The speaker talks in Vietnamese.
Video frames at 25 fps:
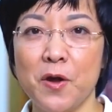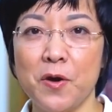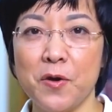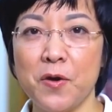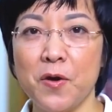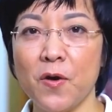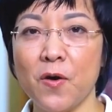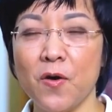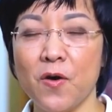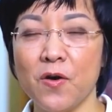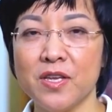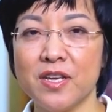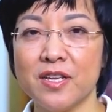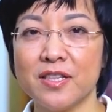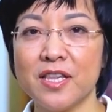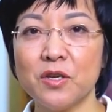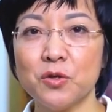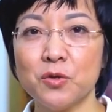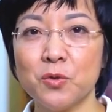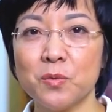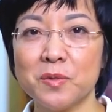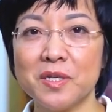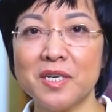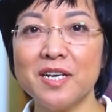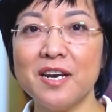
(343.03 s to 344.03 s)
nó có những tác
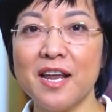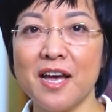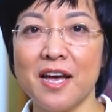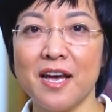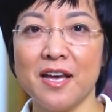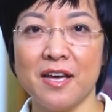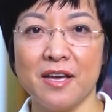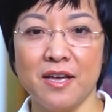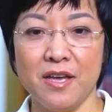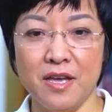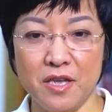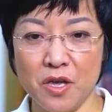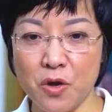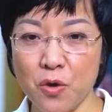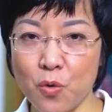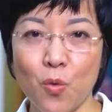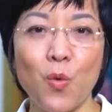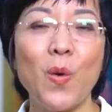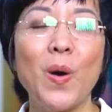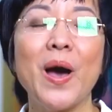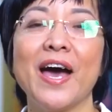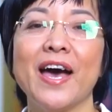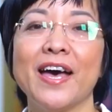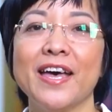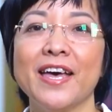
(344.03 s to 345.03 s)
dụng rất là hiệu
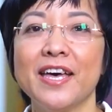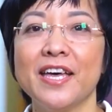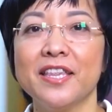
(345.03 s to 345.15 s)
quả